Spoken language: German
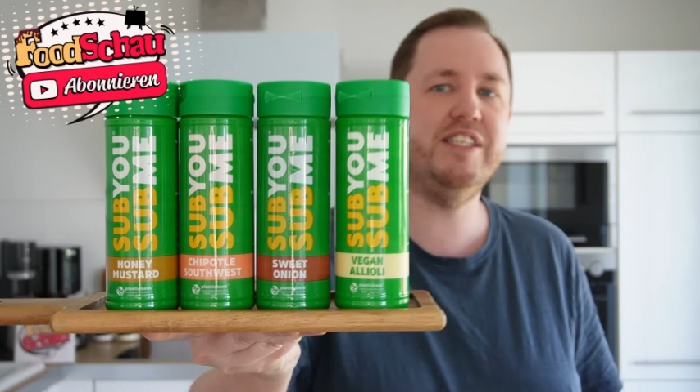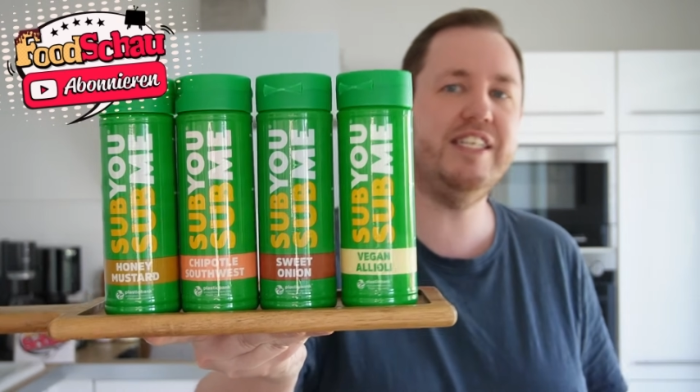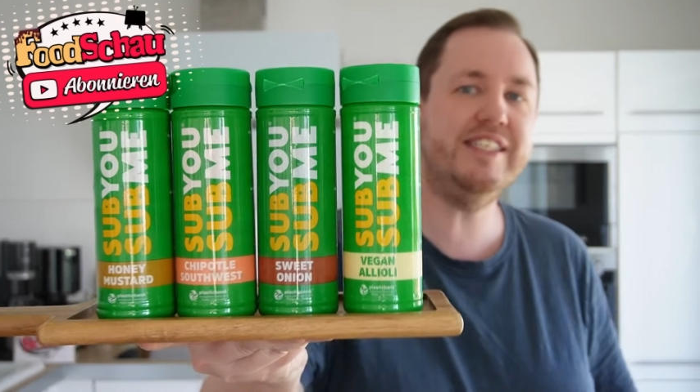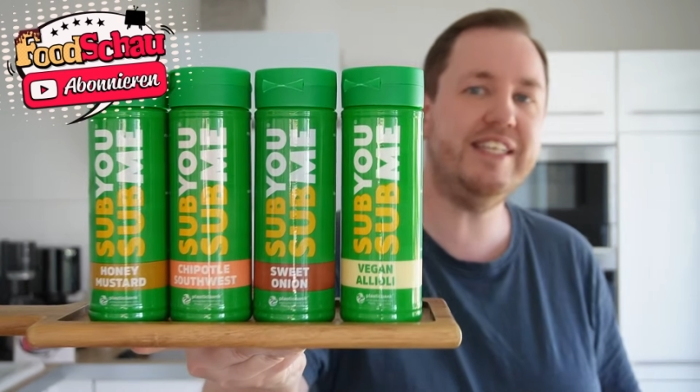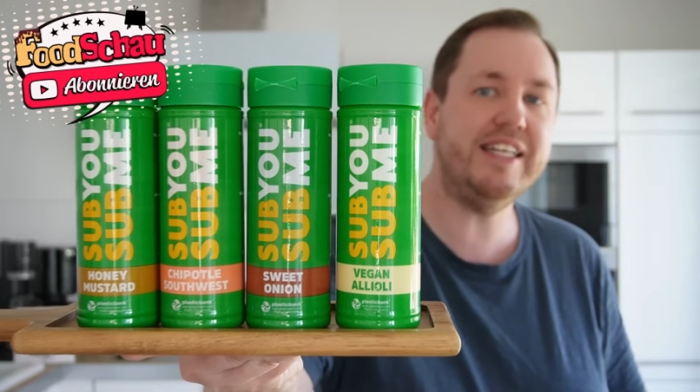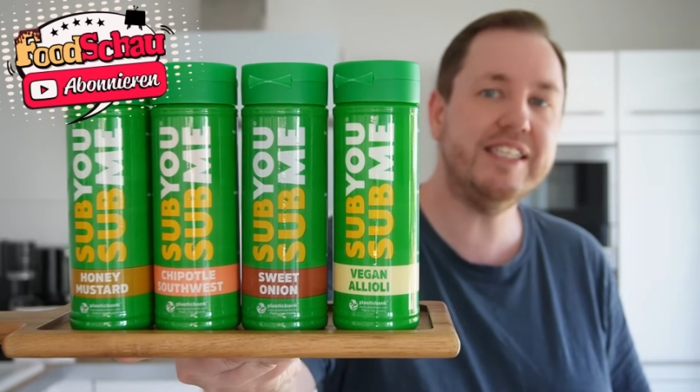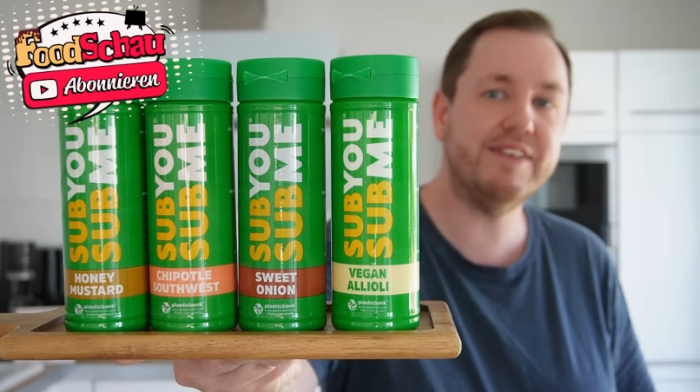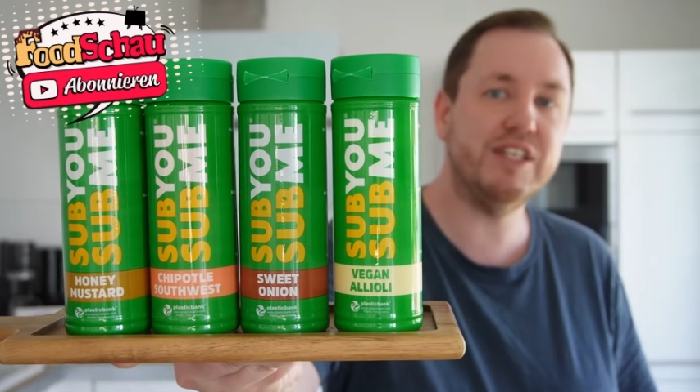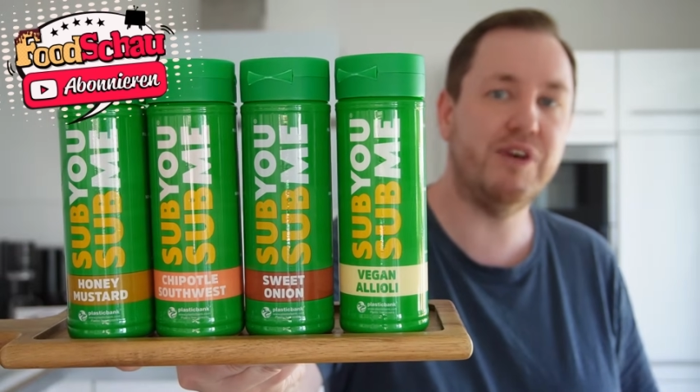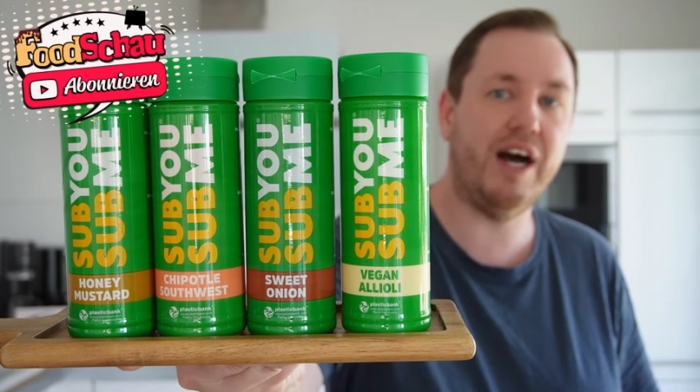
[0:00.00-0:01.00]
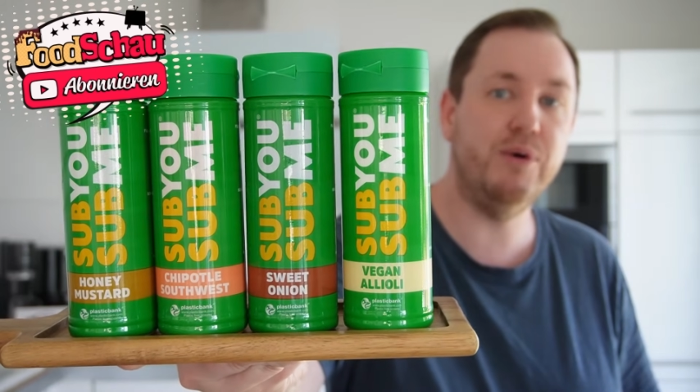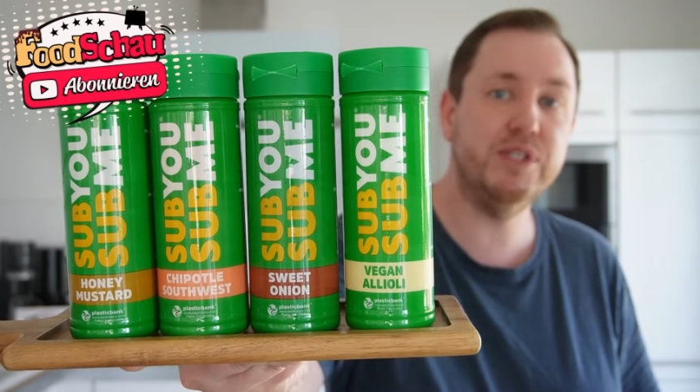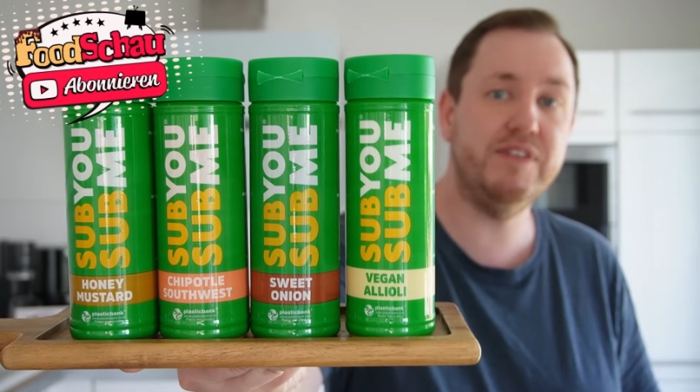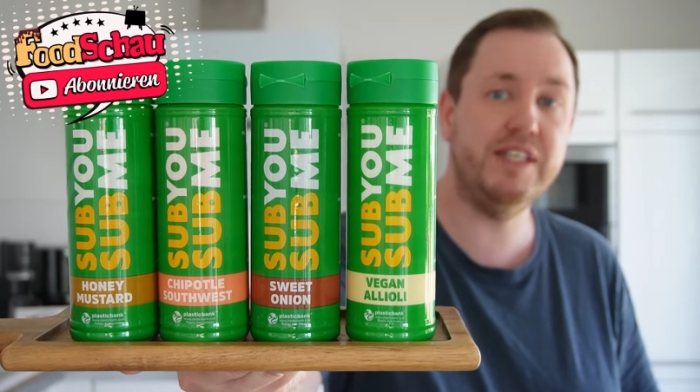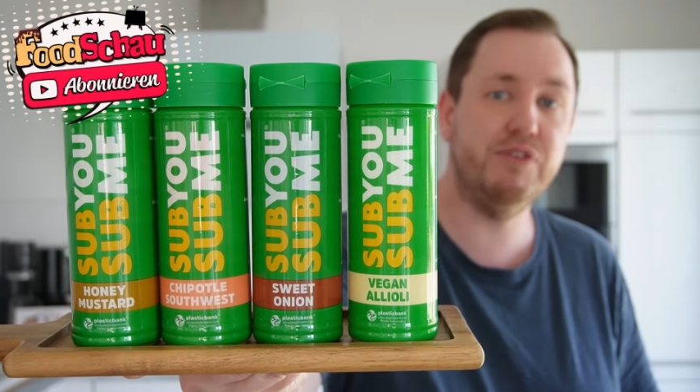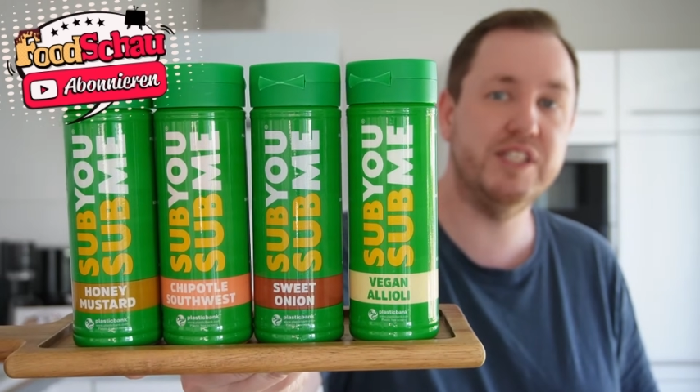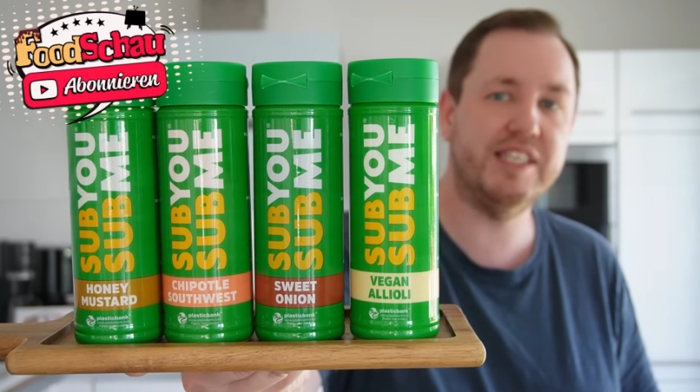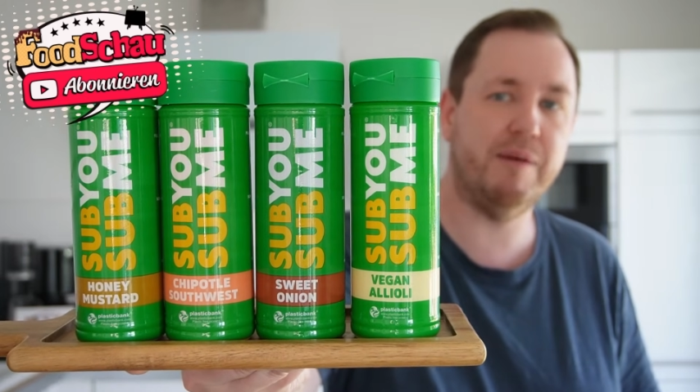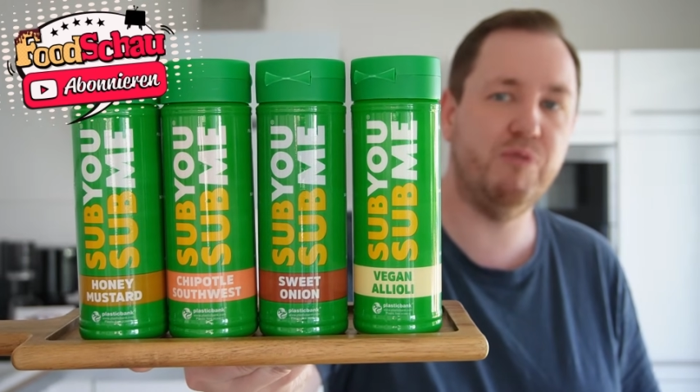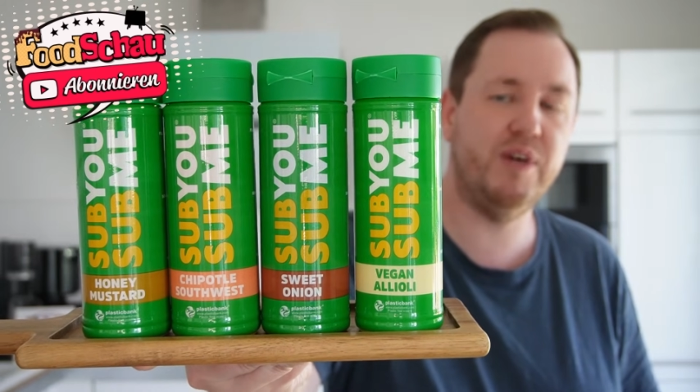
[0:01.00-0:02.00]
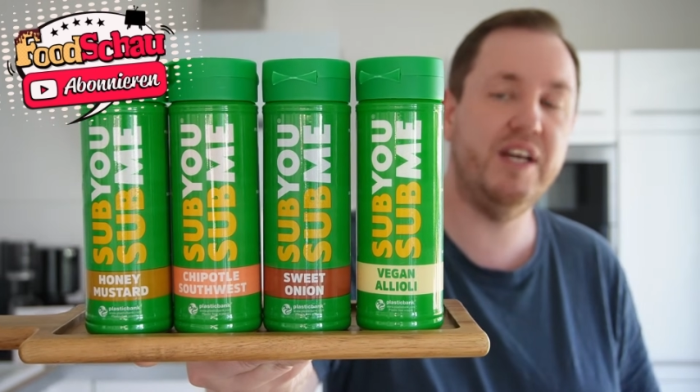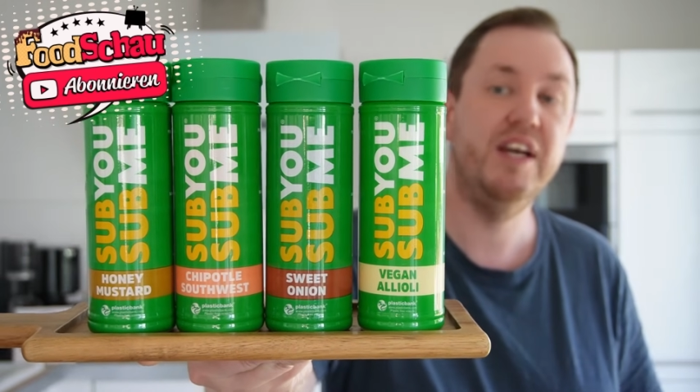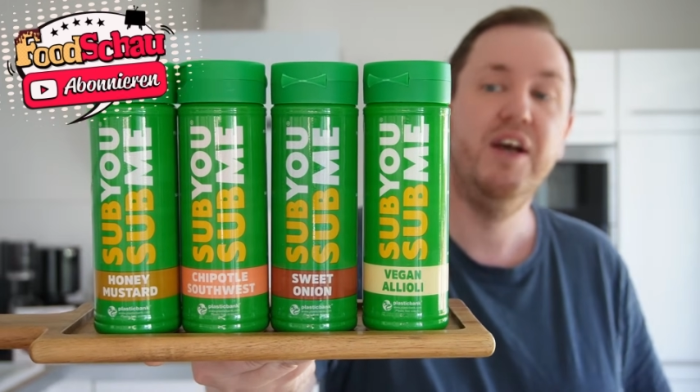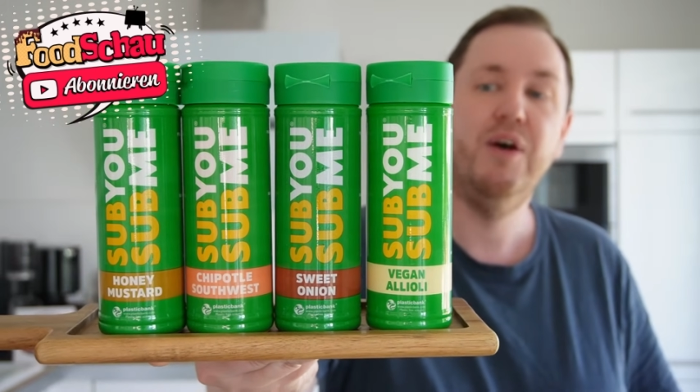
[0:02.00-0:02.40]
Sie sehen zwar so aus wie die von Subway